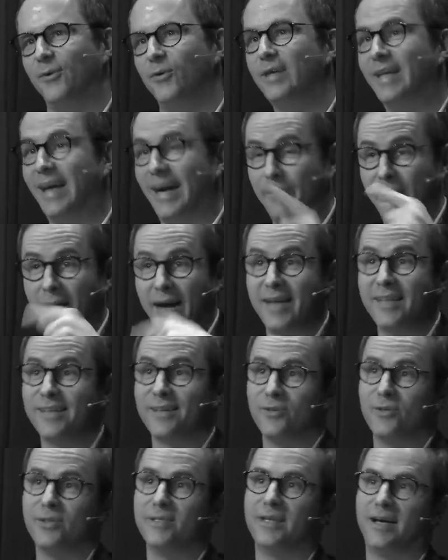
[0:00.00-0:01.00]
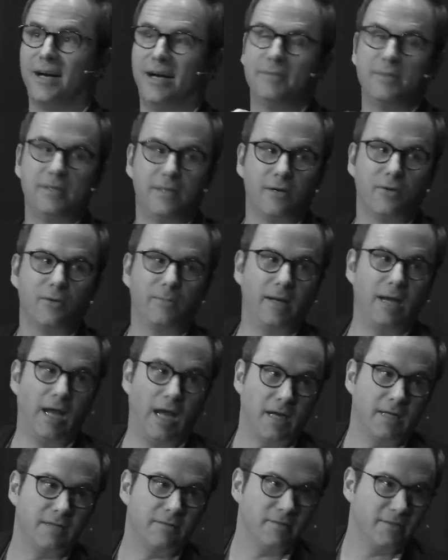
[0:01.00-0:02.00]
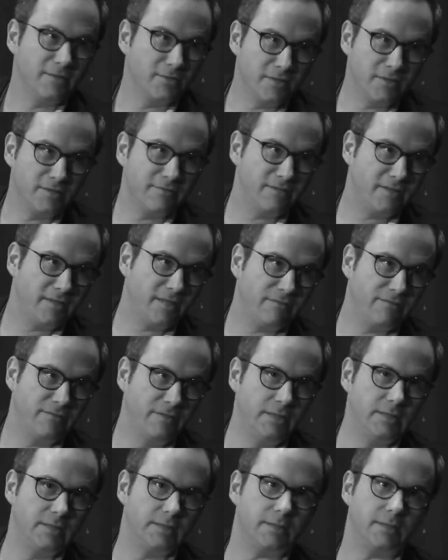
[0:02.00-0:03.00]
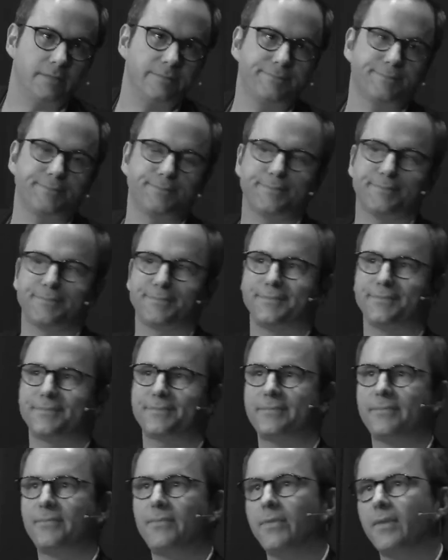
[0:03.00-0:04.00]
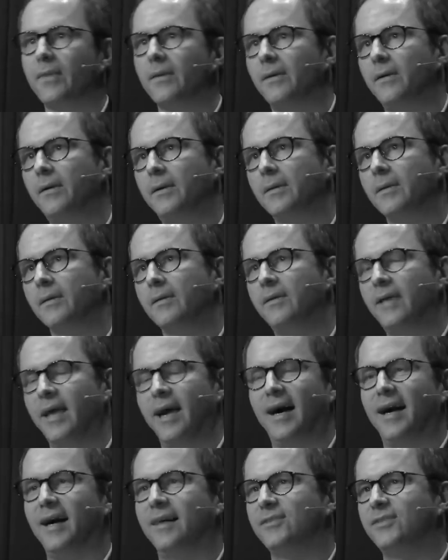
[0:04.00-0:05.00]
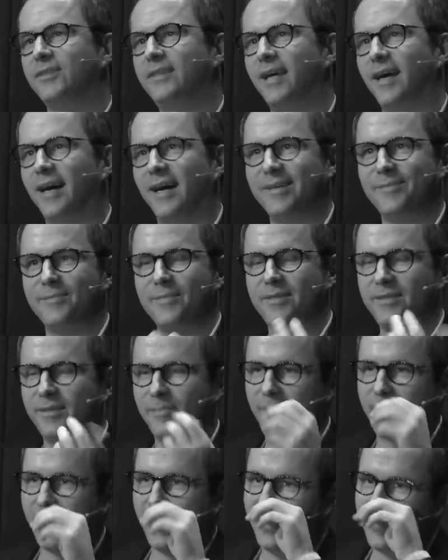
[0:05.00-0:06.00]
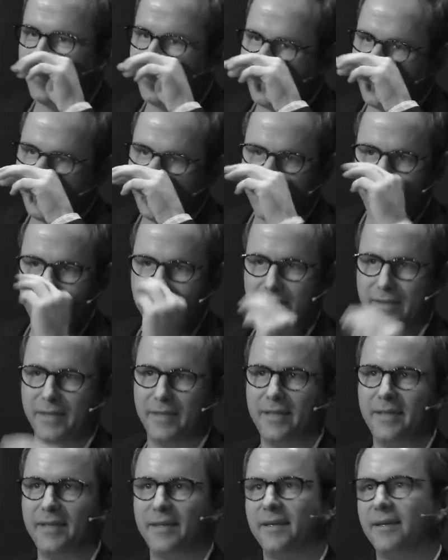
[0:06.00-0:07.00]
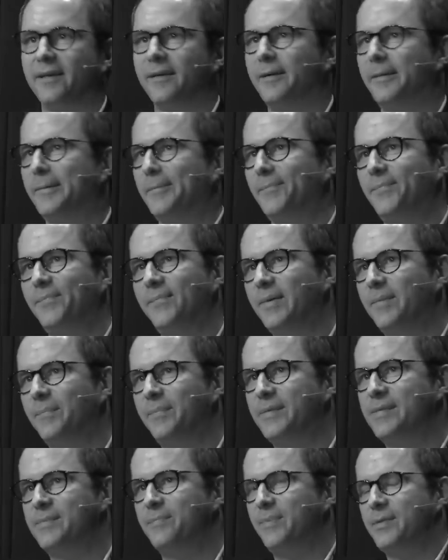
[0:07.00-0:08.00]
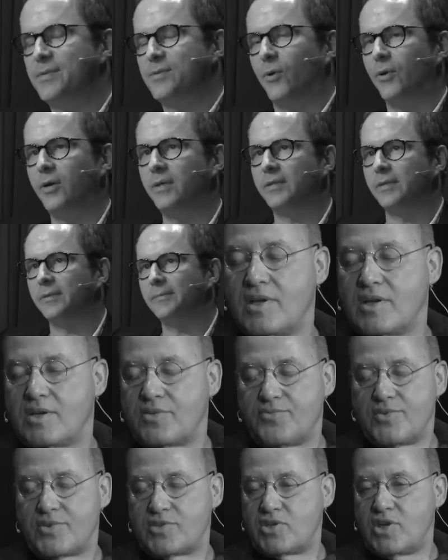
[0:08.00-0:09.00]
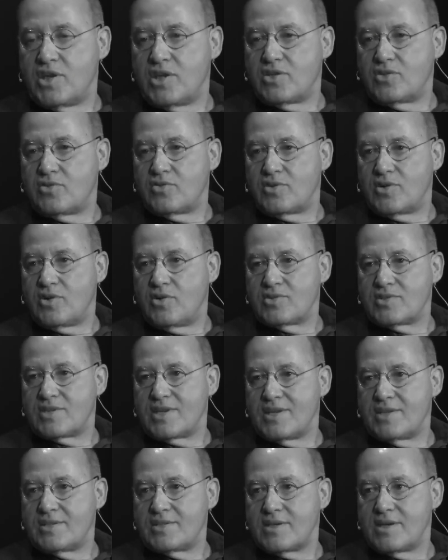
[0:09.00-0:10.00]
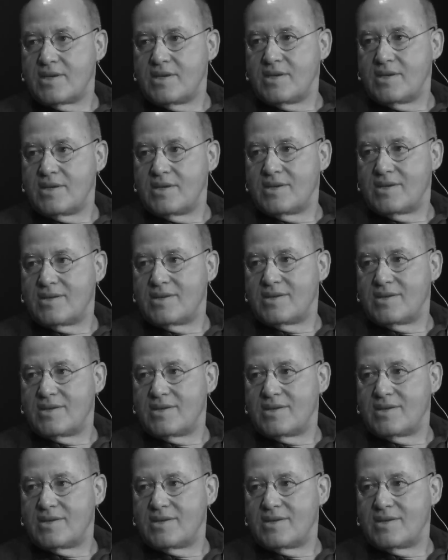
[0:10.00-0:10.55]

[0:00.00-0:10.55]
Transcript: Und aber andere Leute haben die darüber lachen, weil sonst wird ja fies. Ne? Ja. Und, und also der, also der hat mich geprägt. Das, das fand ich äh, bis, bis heute. Verstehe ich. Und Klaus Kinski?